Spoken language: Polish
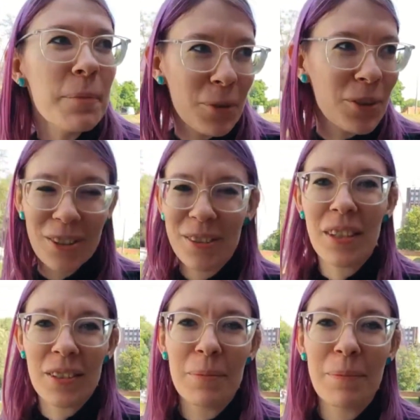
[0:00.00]
proszę,
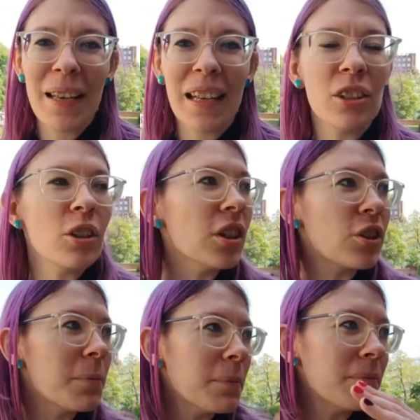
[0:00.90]
niech sobie biega, tylko nie,
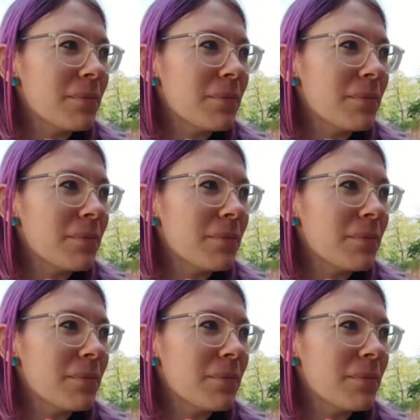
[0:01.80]
żeby,